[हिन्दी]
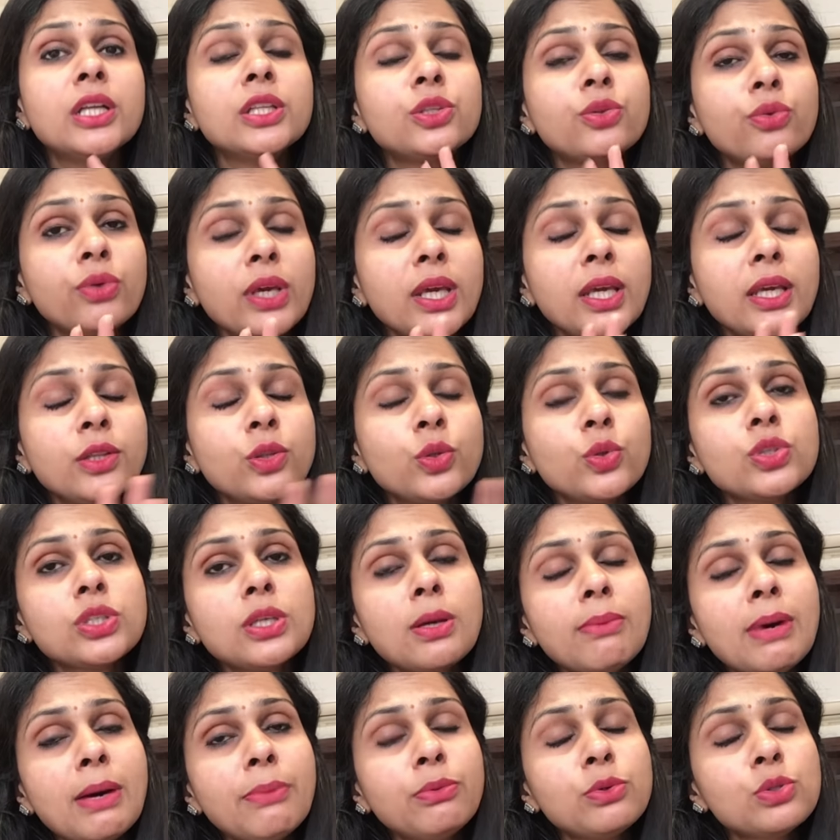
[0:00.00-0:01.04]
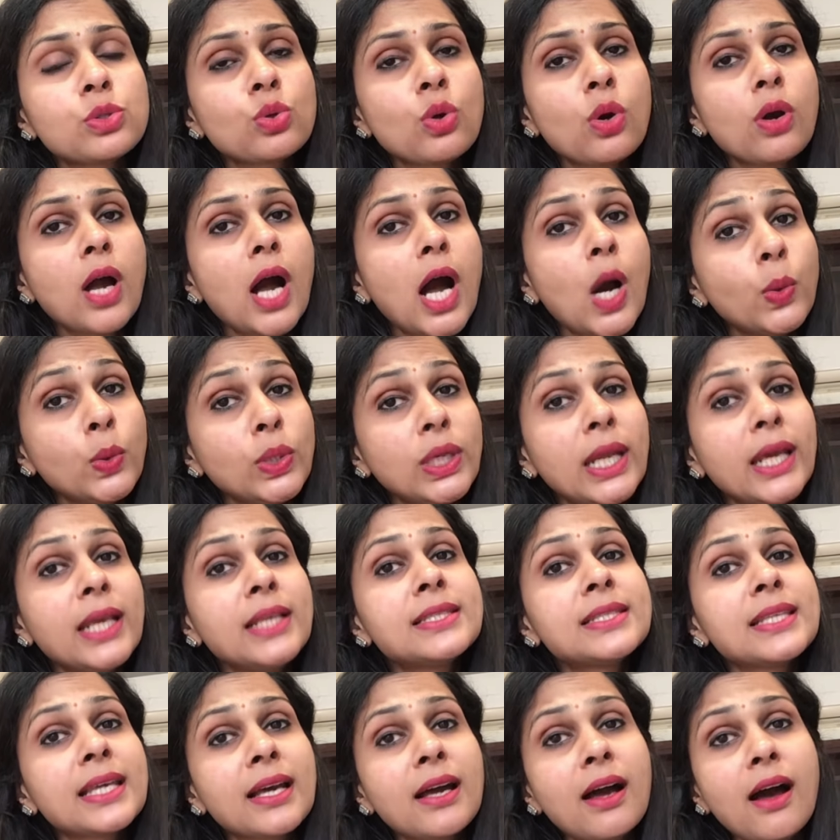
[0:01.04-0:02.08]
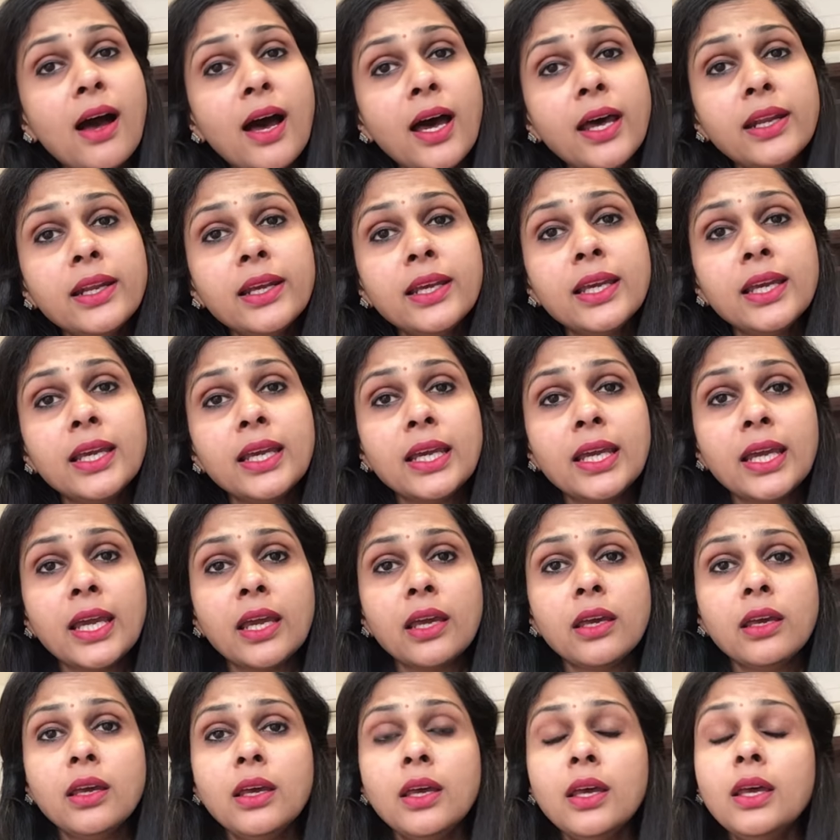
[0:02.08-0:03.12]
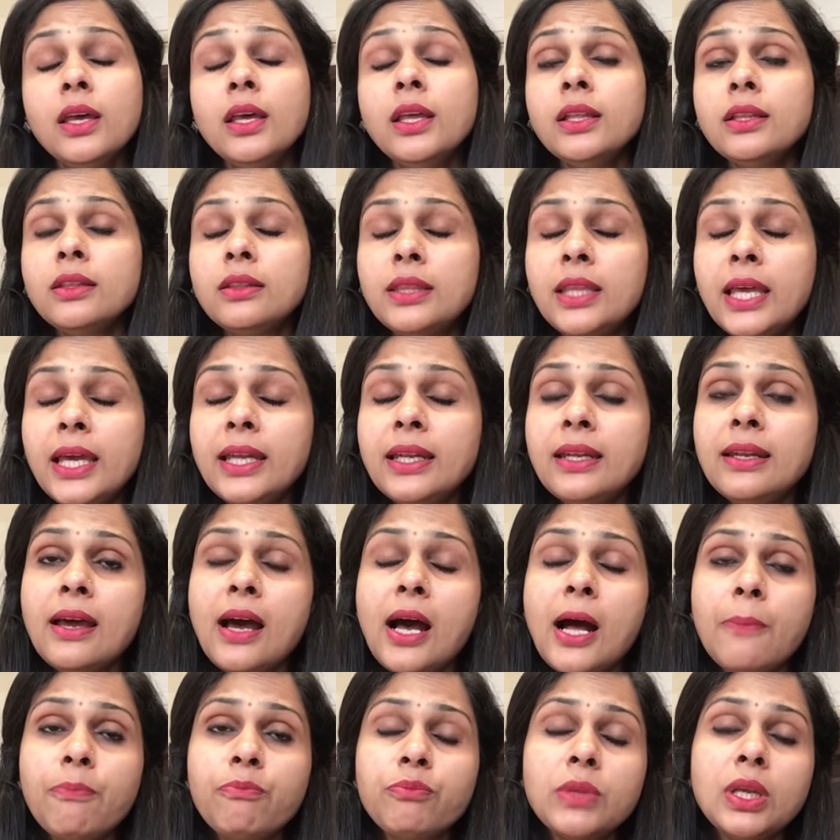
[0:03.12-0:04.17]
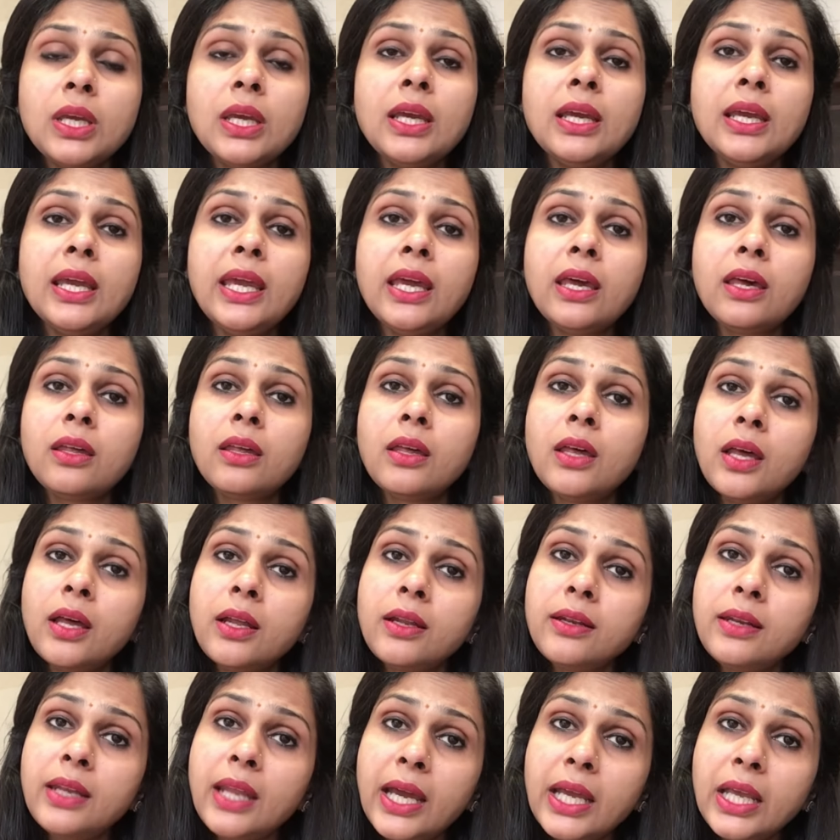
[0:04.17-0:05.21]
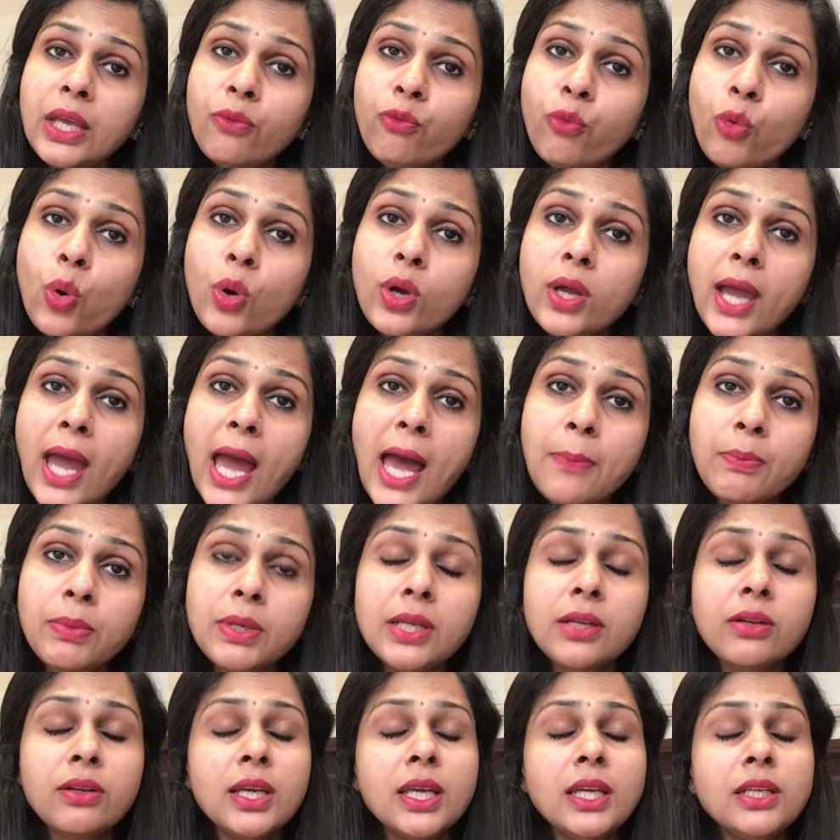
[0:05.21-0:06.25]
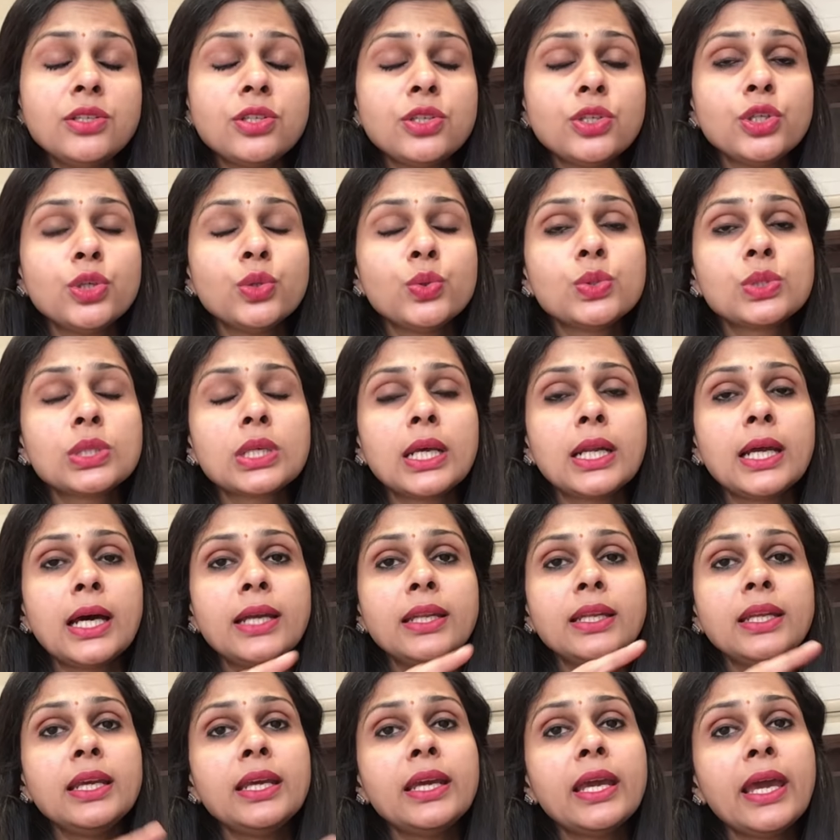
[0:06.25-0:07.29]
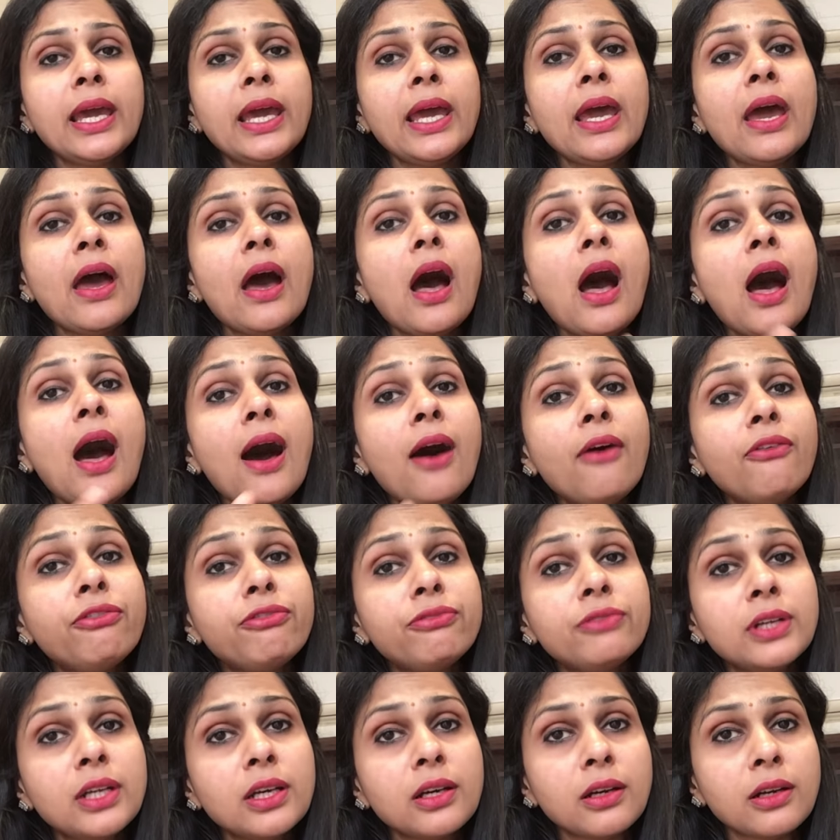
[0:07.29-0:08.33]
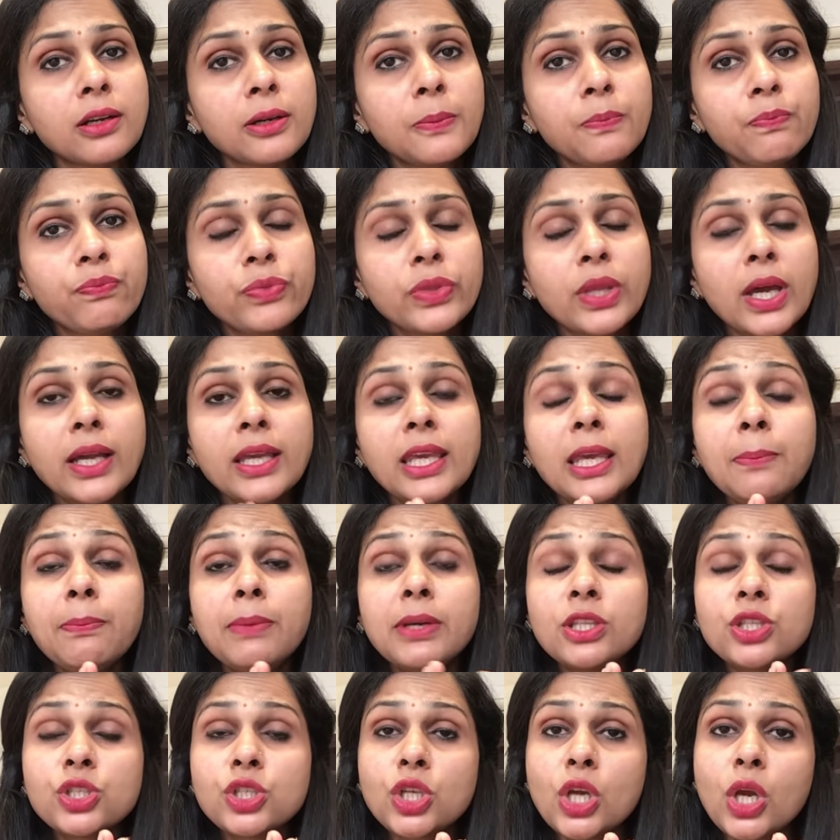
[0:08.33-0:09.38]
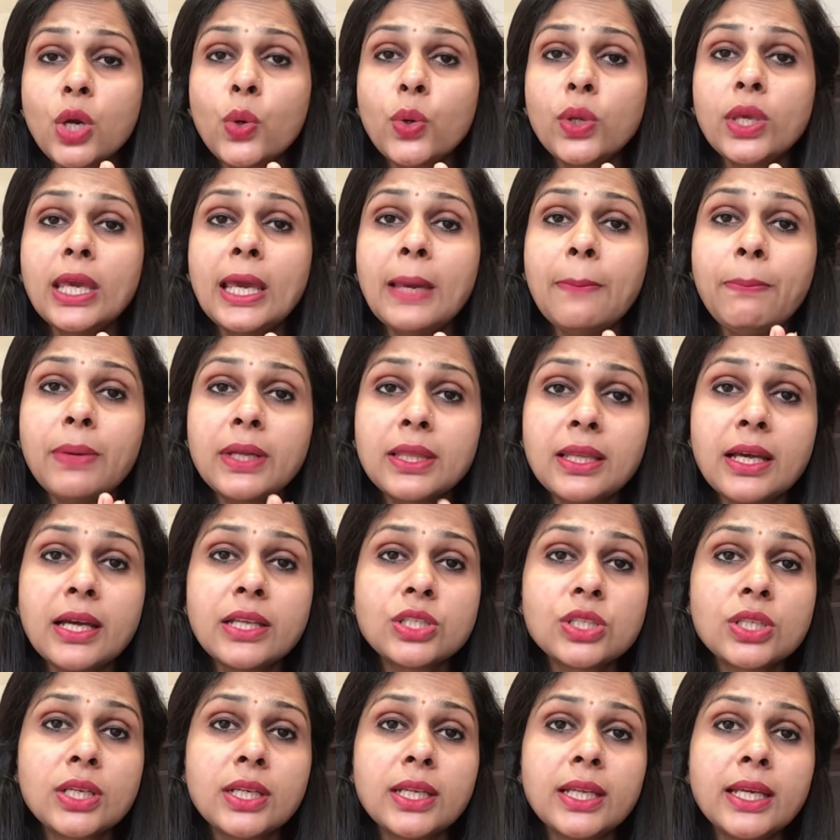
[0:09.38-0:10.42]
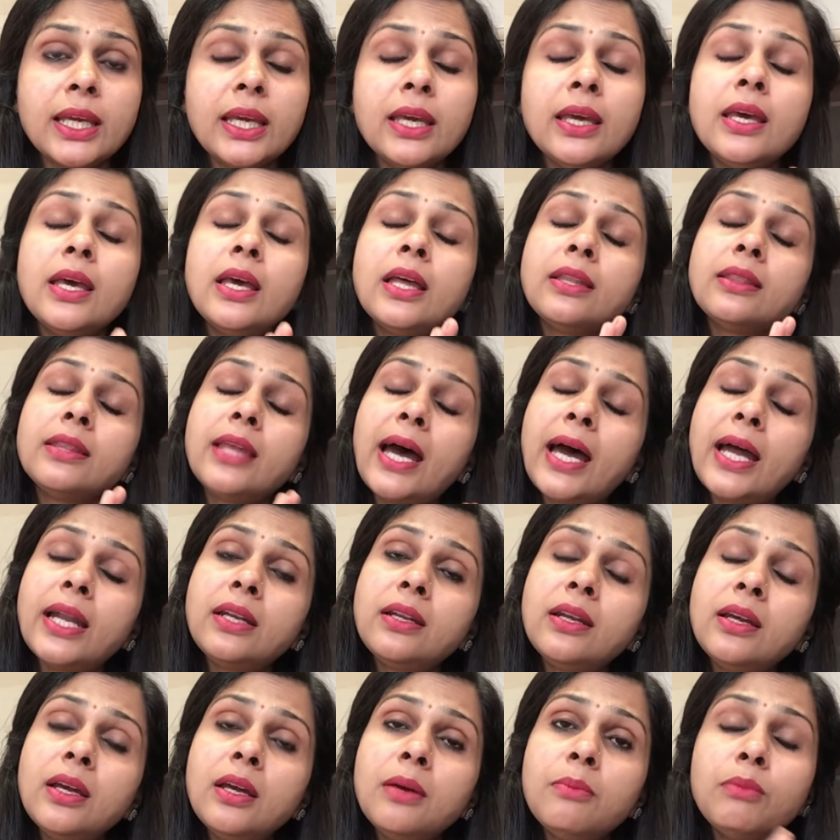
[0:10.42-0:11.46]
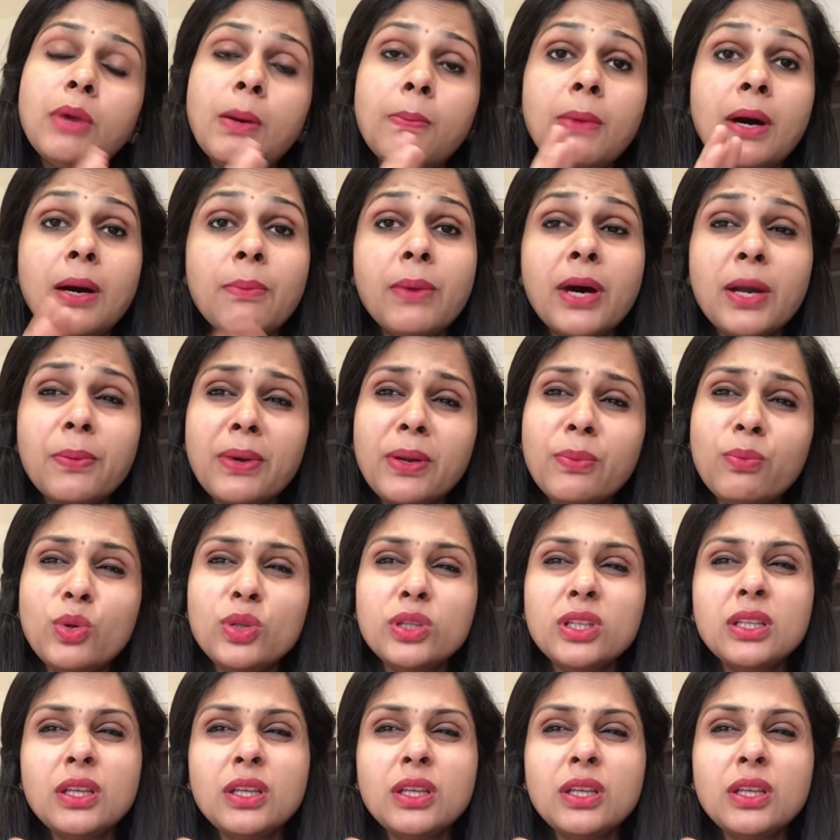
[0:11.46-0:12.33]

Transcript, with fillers: थ्री तो जब आप उसको काउंटिंग सिखा रहे हैं देन आपने एक नई वोकैबलरी इंट्रोड्यूस करानी है आफ्टर ताकि बच्चे को ये पता चले दैट मम्मा बार बार बोलती